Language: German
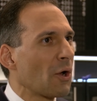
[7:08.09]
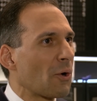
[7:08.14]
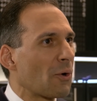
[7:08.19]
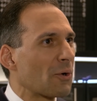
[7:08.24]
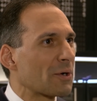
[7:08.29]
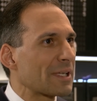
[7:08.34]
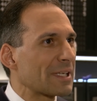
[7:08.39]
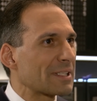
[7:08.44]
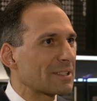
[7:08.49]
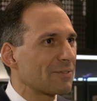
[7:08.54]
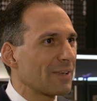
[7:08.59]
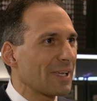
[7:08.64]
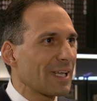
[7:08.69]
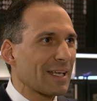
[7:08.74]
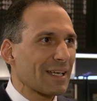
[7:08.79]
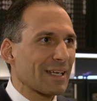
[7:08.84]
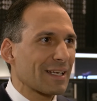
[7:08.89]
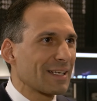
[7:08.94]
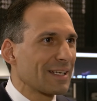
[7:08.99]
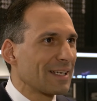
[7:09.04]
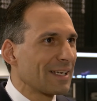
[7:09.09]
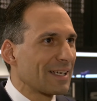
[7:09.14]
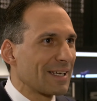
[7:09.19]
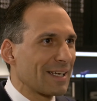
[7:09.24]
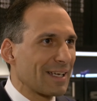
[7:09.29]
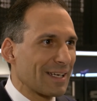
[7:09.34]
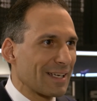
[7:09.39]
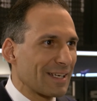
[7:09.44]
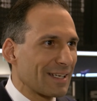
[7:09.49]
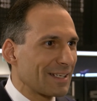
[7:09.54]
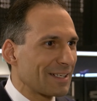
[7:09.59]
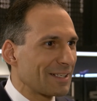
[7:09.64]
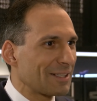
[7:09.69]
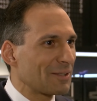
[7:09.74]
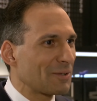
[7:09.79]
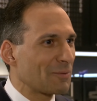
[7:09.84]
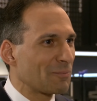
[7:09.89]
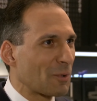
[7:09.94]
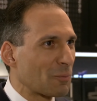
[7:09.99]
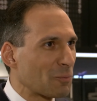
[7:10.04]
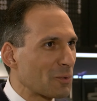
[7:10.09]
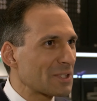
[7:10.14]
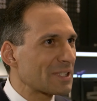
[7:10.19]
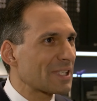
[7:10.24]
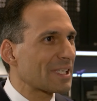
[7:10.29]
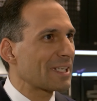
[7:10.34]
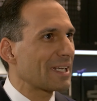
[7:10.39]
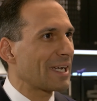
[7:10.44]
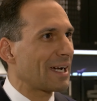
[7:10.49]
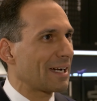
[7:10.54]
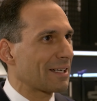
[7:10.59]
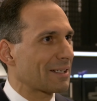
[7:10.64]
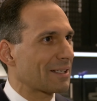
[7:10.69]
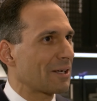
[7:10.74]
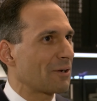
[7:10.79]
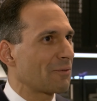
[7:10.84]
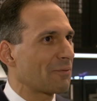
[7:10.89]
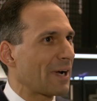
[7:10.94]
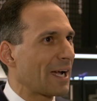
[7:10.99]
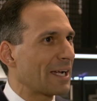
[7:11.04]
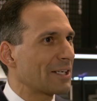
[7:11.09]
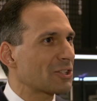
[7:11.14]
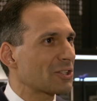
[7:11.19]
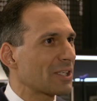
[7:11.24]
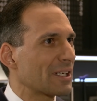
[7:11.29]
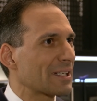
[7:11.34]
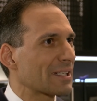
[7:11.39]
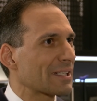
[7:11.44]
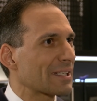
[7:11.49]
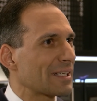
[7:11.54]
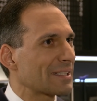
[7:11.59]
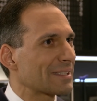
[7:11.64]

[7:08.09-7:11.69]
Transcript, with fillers: Und deswegen, äh, man muss sich hier darauf einstellen,